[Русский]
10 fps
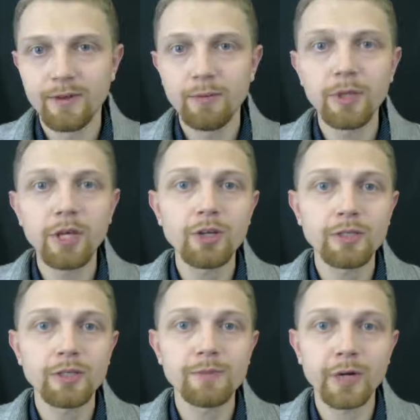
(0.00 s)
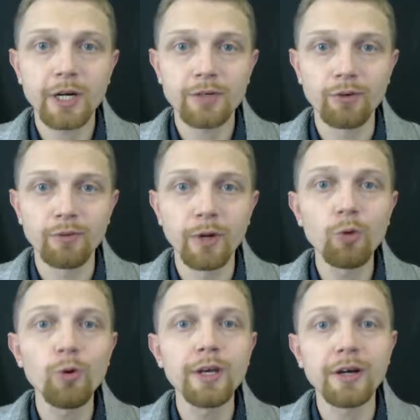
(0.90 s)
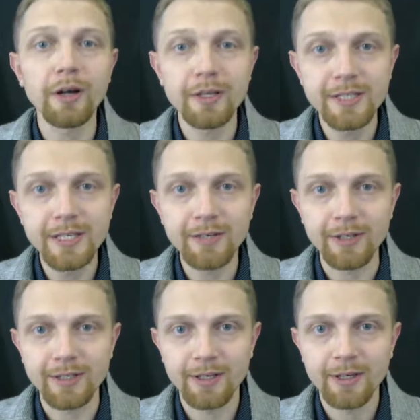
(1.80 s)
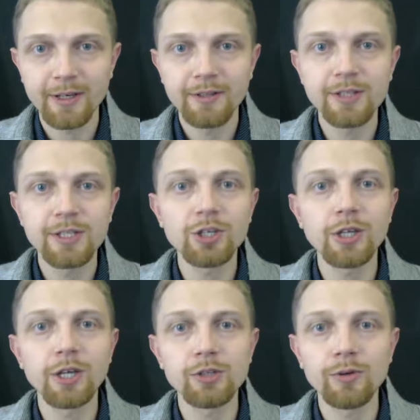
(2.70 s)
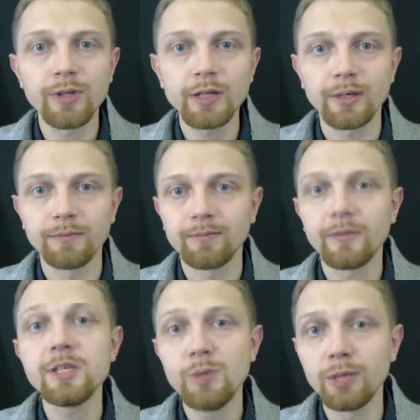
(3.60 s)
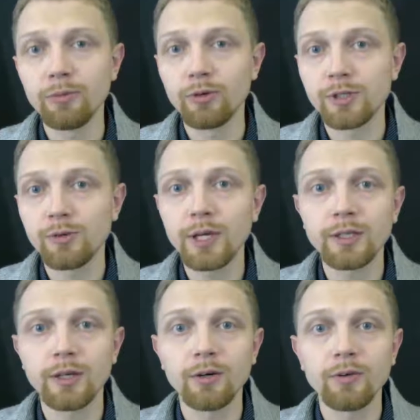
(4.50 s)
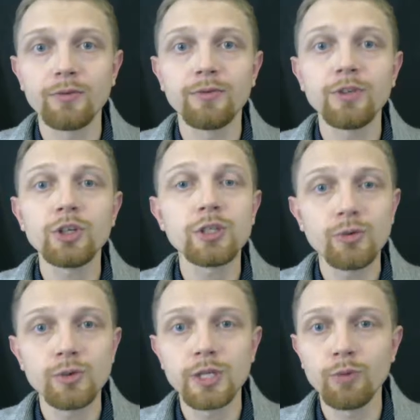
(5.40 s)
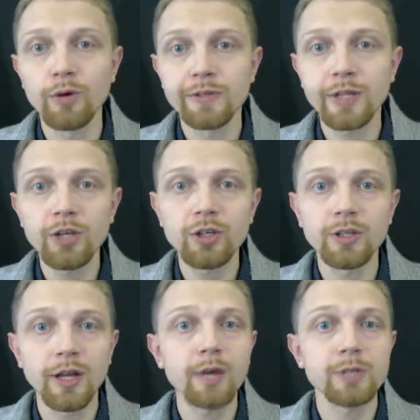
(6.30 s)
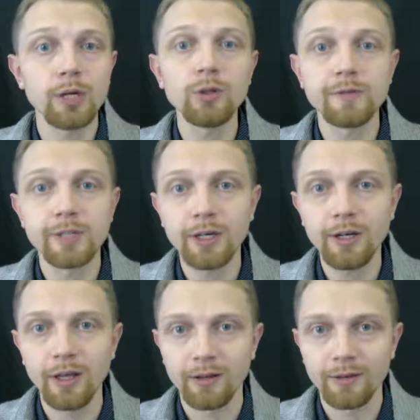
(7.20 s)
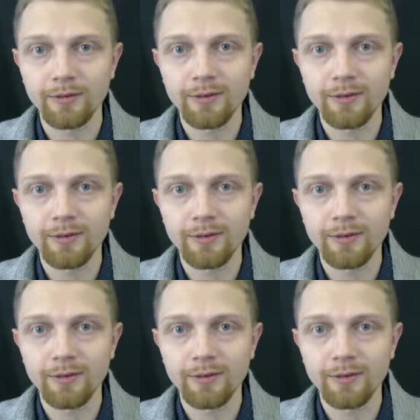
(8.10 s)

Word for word: Меня часто спрашивают, могу ли я гарантировать достижение результата, измеримого результата, на шестой-седьмой встрече для абсолютно всех клиентов.